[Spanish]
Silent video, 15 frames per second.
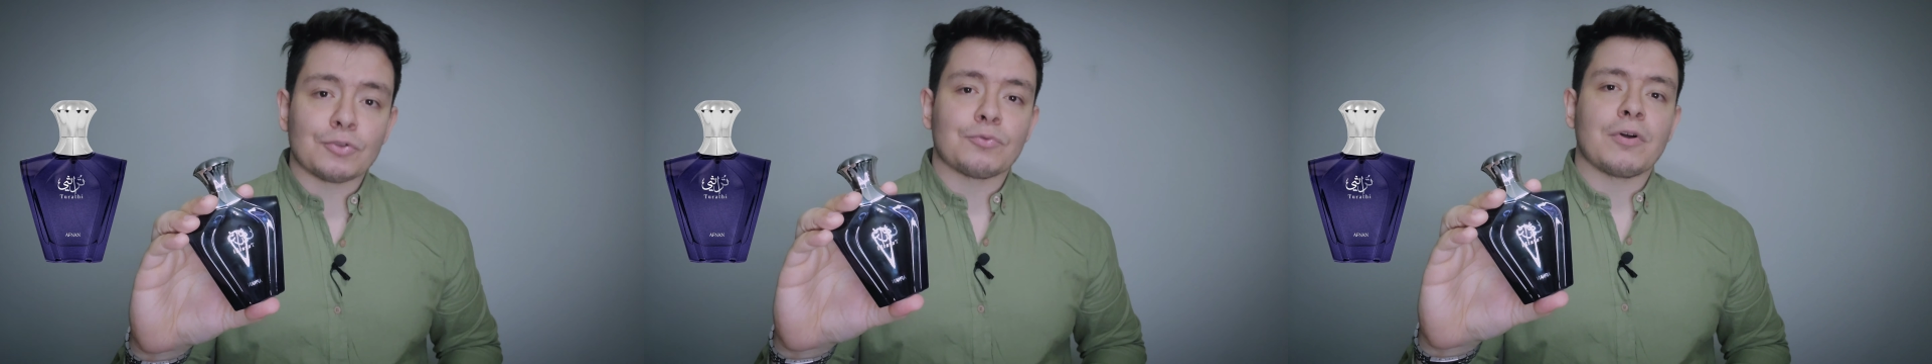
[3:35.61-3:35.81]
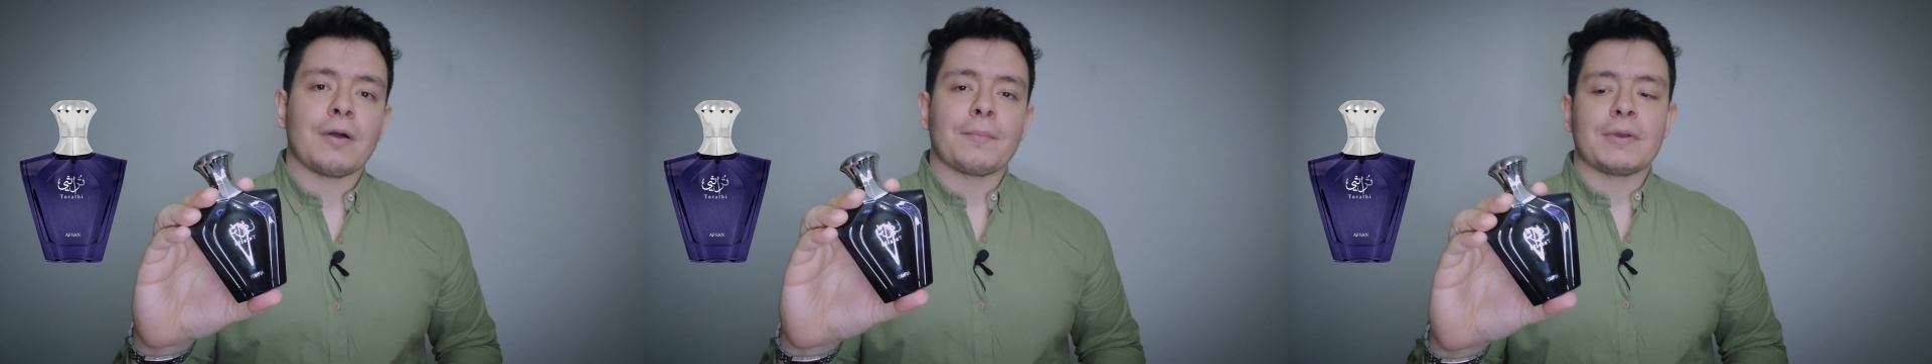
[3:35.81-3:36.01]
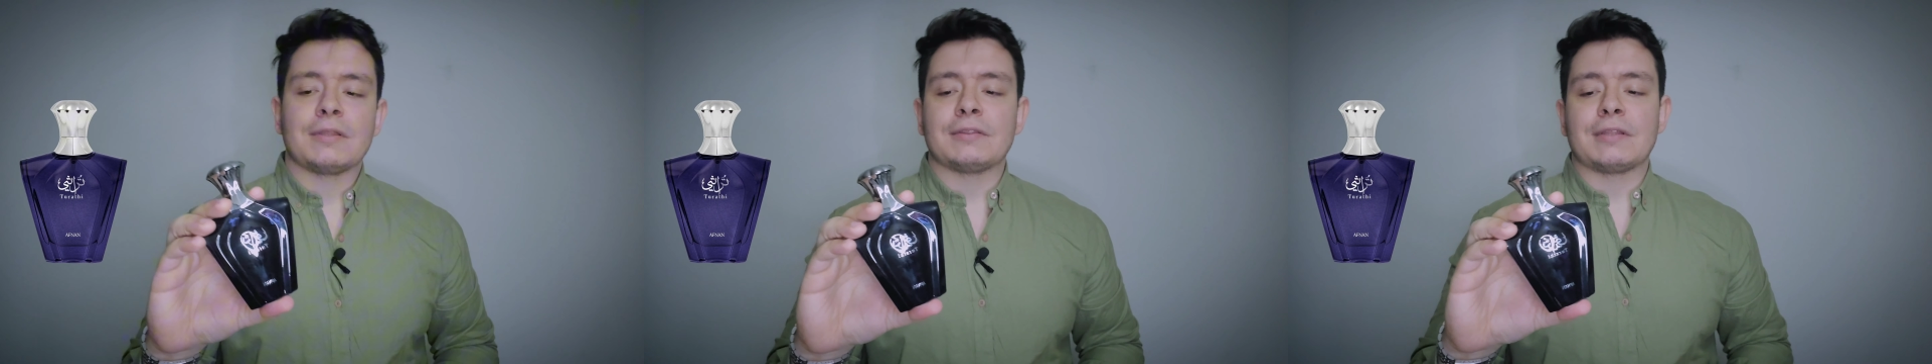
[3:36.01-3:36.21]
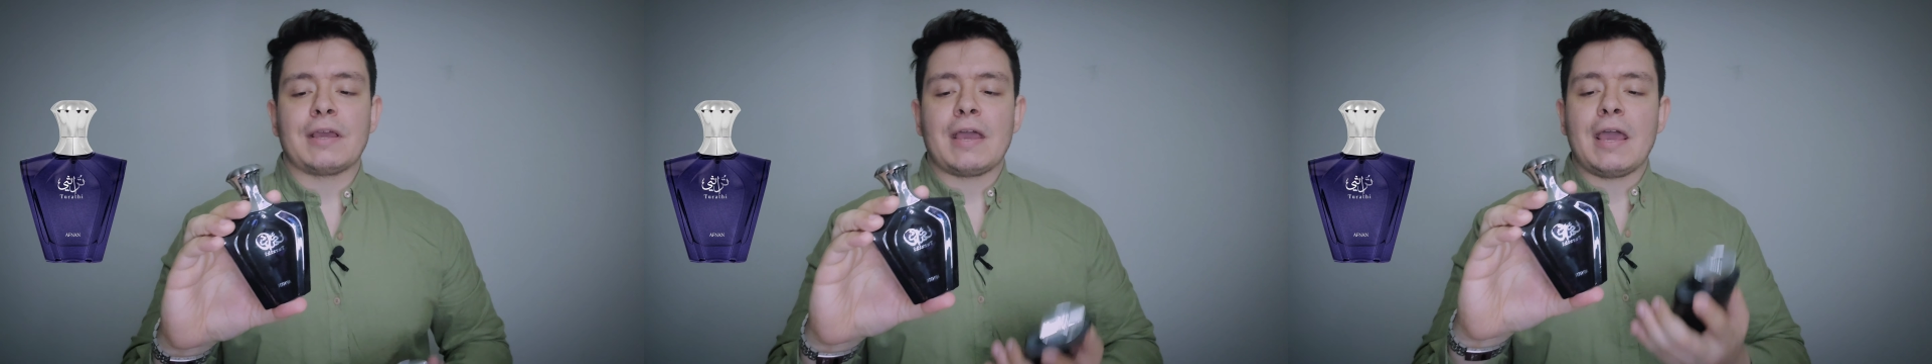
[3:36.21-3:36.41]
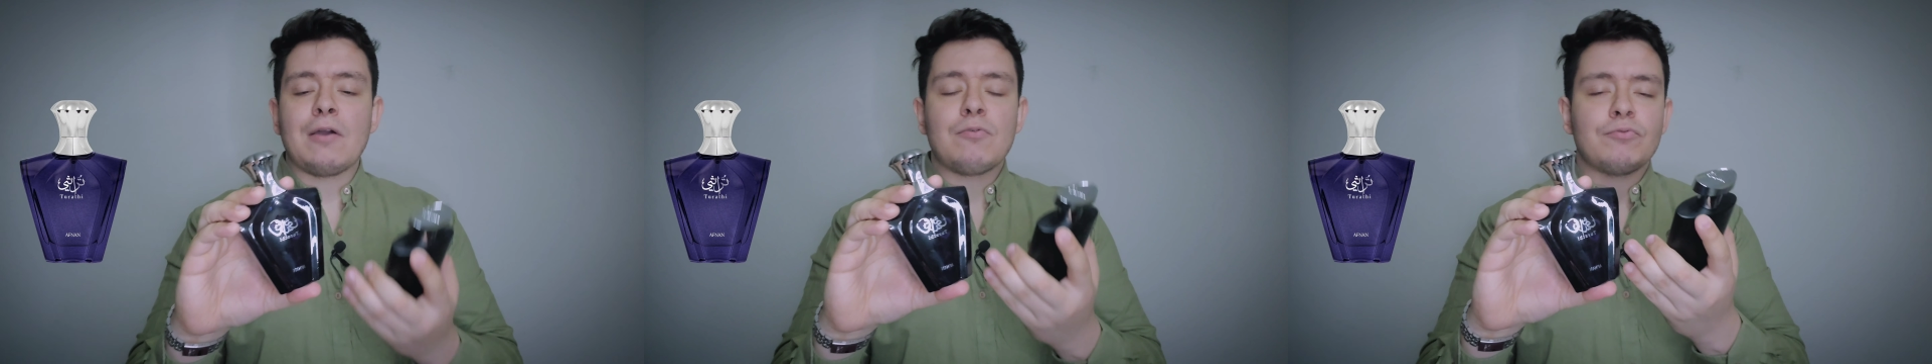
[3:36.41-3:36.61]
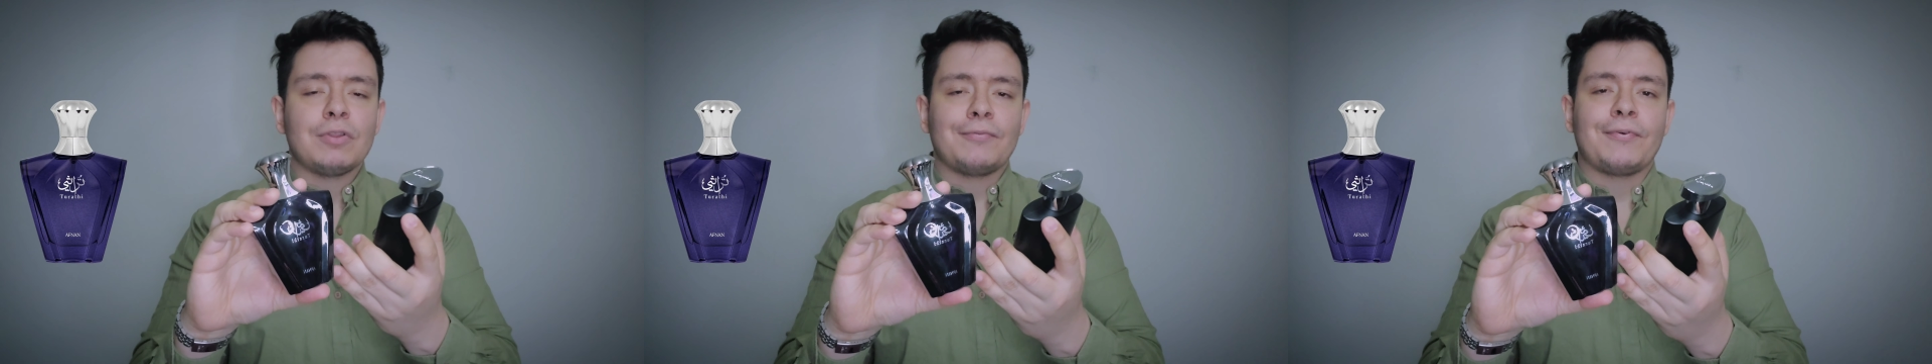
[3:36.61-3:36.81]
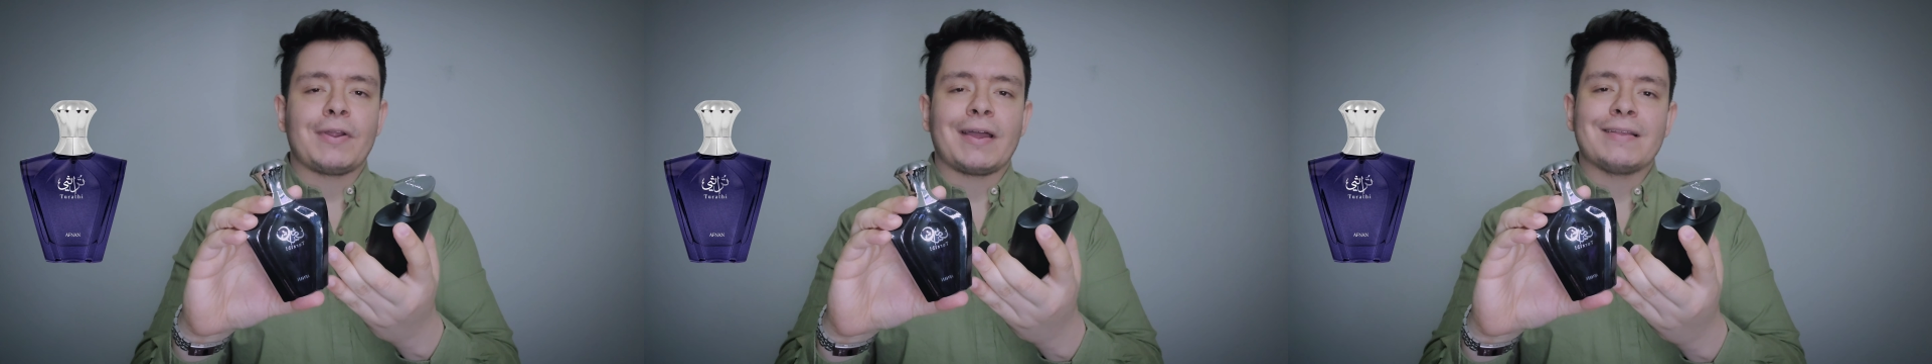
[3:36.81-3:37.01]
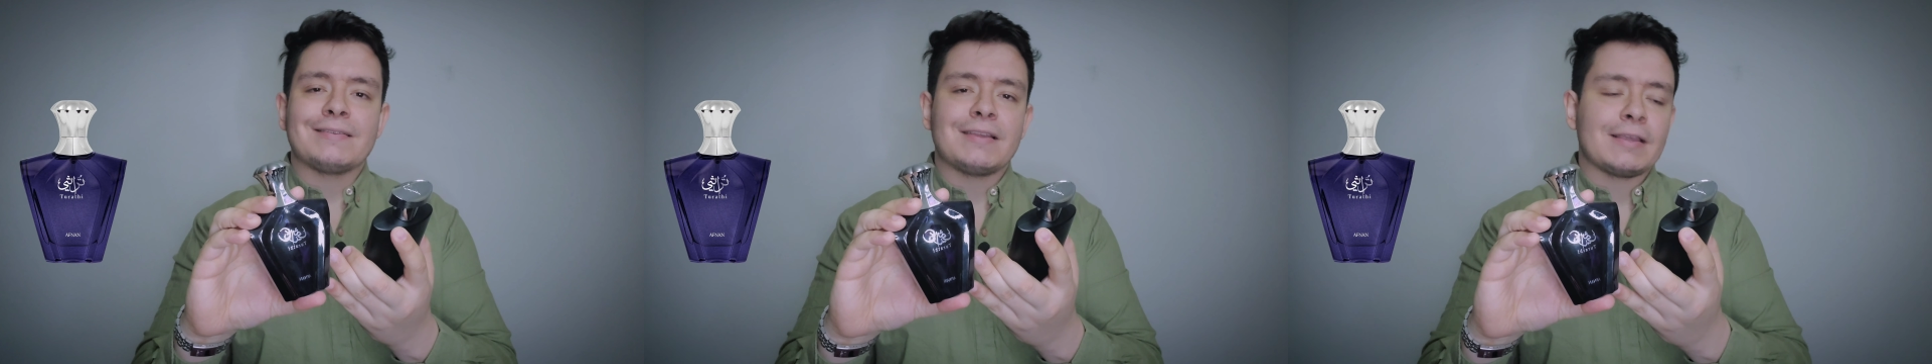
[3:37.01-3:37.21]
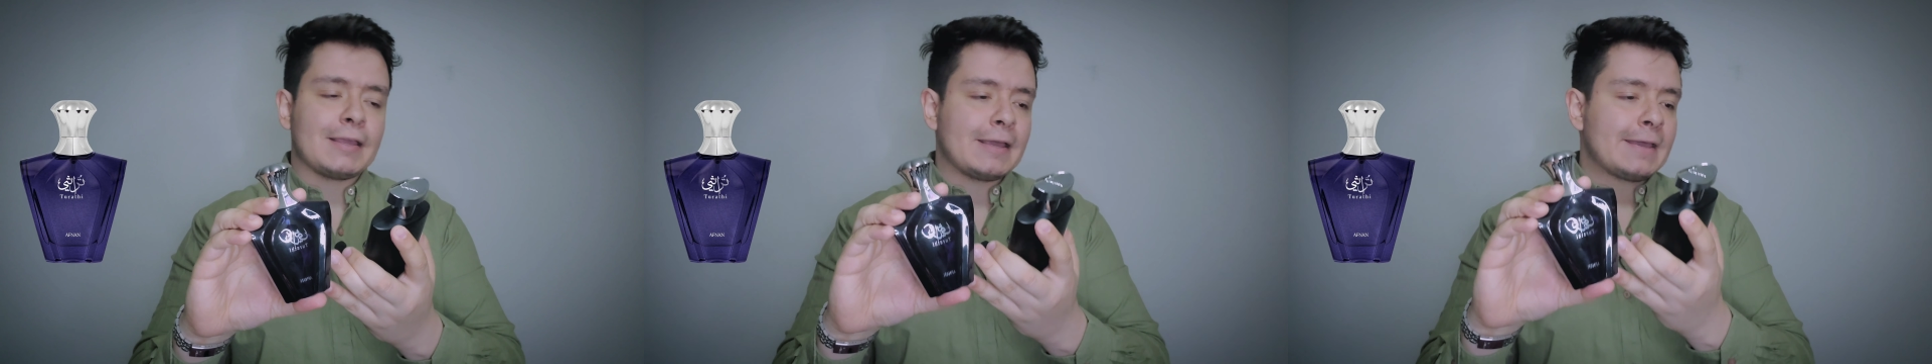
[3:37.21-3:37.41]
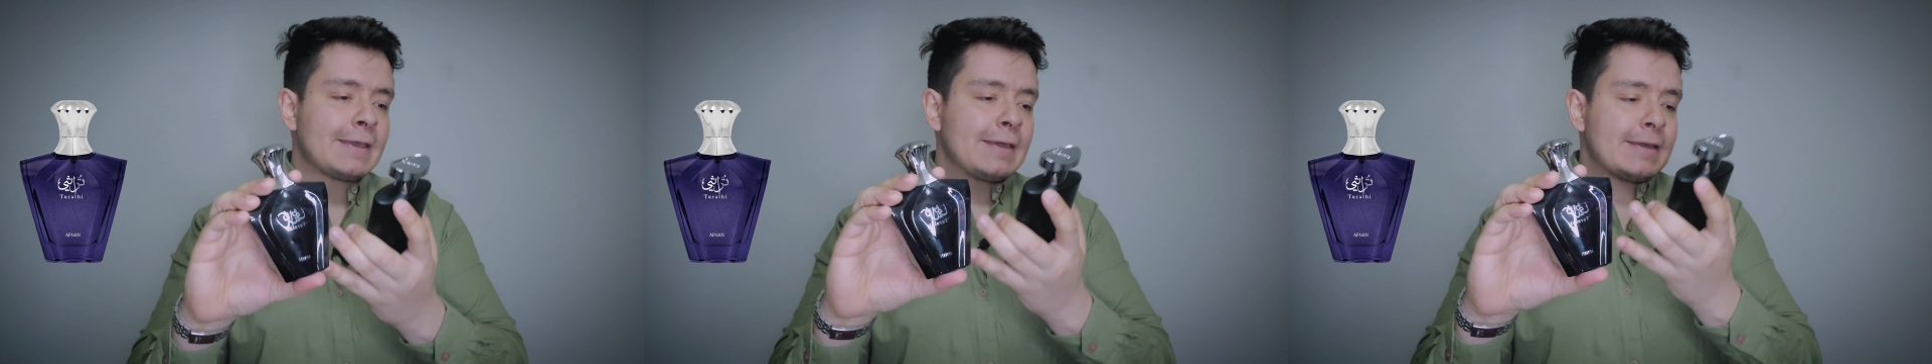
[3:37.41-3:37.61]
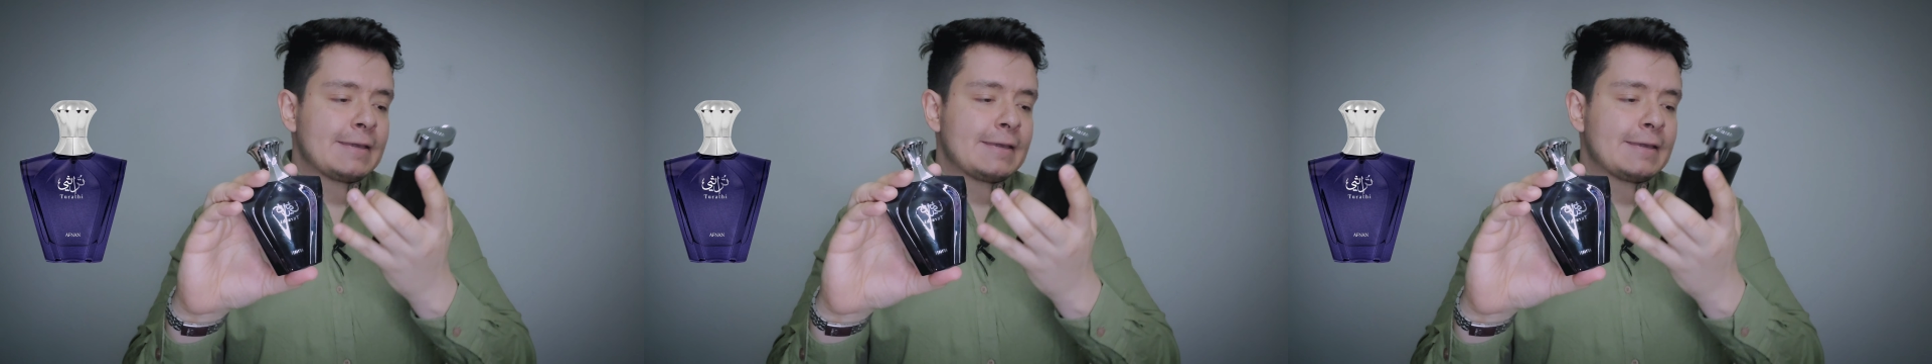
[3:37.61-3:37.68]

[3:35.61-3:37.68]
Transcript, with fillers: nuevamente. Es una fragancia que